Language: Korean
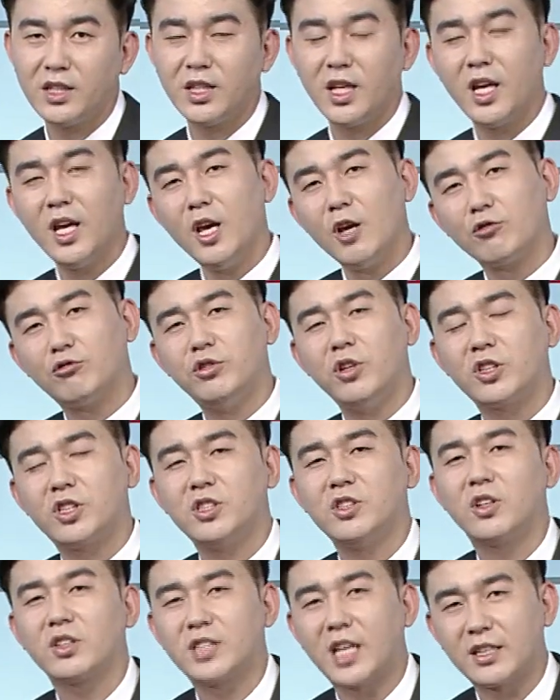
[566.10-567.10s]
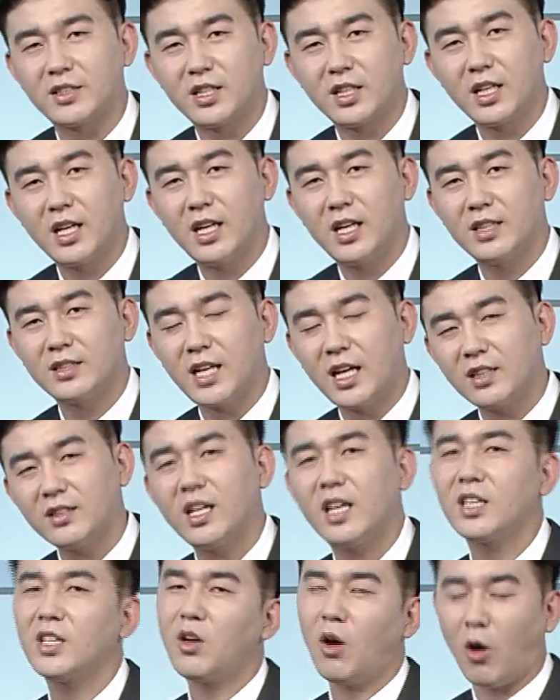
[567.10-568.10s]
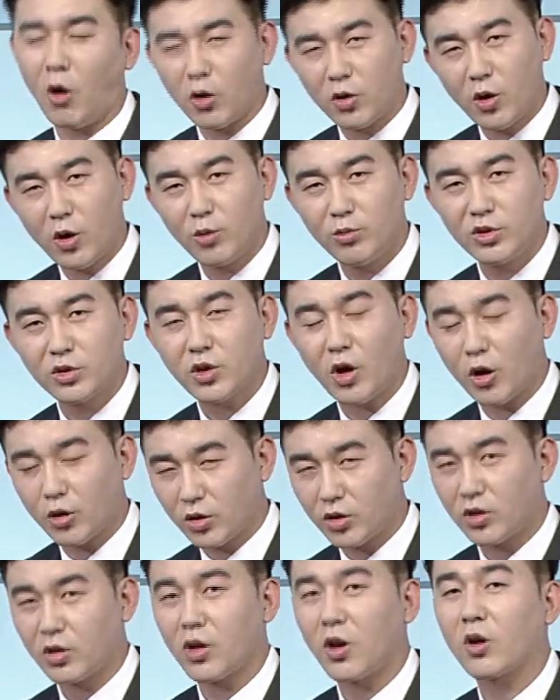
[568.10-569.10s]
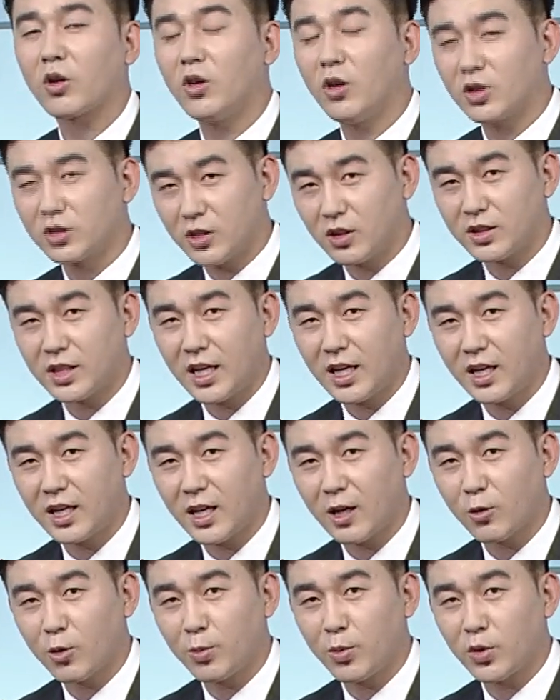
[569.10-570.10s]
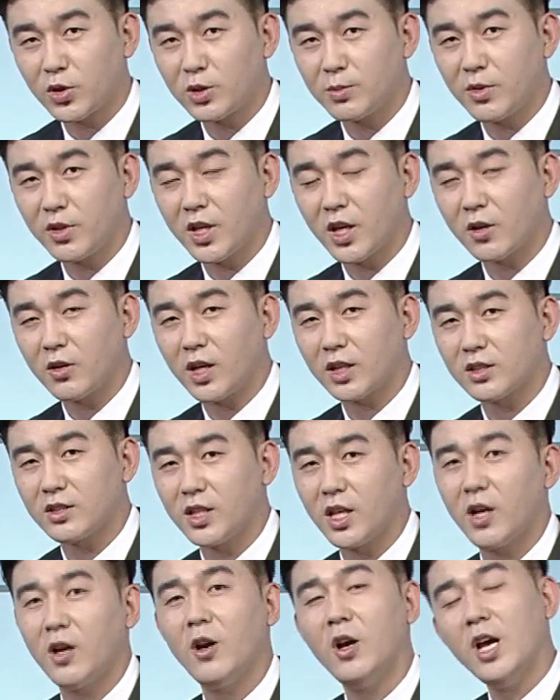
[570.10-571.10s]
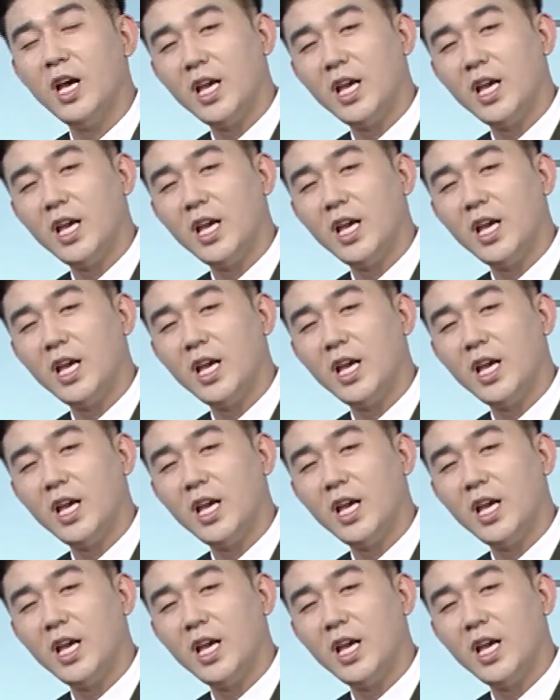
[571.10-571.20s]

이제 구역 진영 자체가 상당히 어려움을 겪었었다라고 보시면 될 것 같은데요.